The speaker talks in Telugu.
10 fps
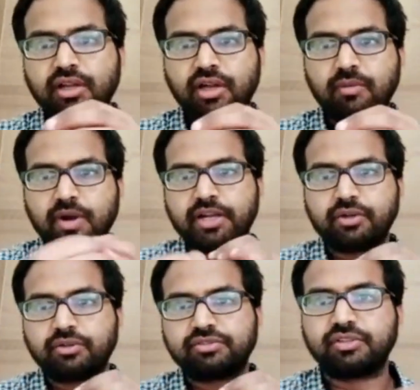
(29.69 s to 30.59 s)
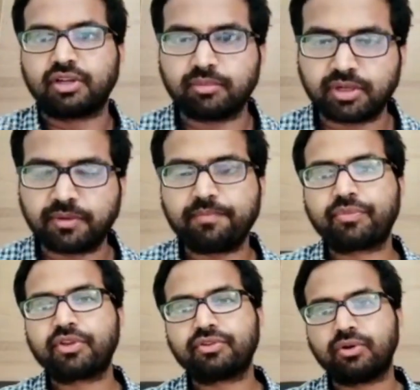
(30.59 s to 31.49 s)
ఇట్లా బయటకు వస్తుంది అనమాట
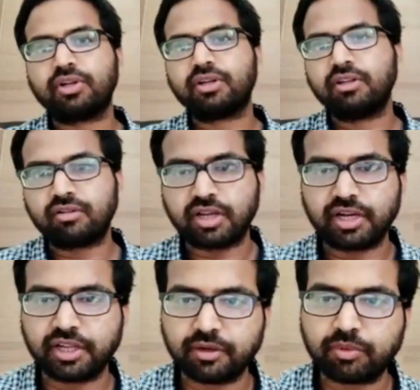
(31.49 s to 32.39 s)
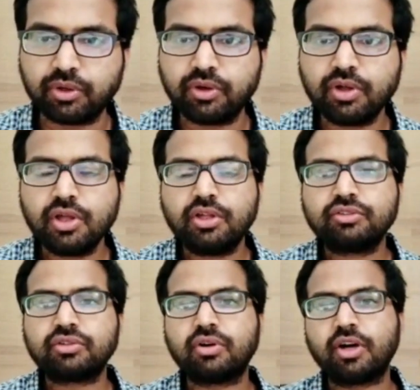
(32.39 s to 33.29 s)
షోల్డర్ డిస్లొకేట్ అయినప్పుడు
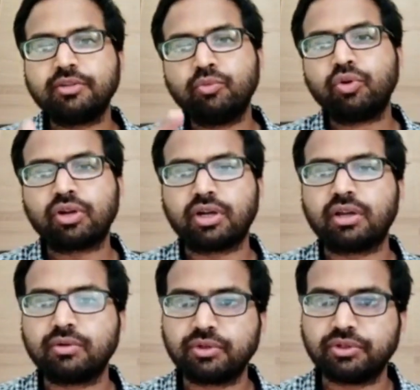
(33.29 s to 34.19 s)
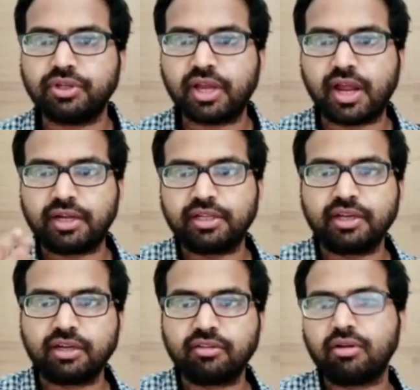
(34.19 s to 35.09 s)
సో అది మూడు రకాలుగా ఉంటుంది
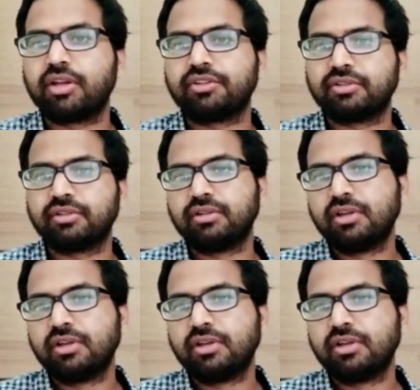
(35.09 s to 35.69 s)
యాంటీరియర్ డిస్లొకేషన్